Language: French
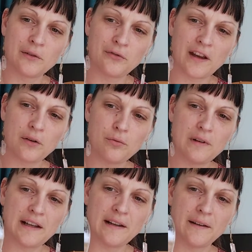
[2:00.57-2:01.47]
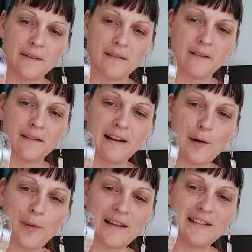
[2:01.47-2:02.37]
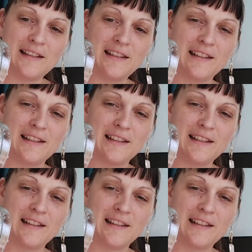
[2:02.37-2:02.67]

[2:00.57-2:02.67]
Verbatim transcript: faire couler la partie